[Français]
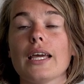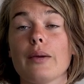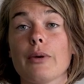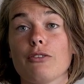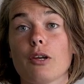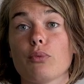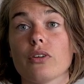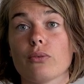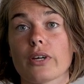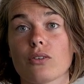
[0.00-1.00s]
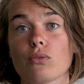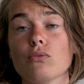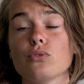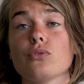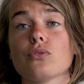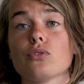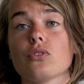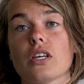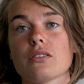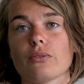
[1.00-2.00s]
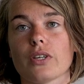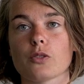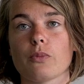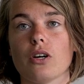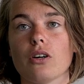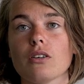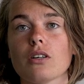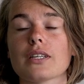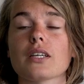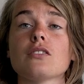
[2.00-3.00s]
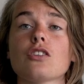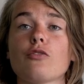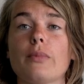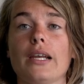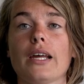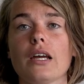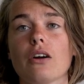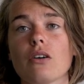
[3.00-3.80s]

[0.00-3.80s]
Emmanuel Poisson-Quinton du fonds de dotation Explore, Christophe Ballet,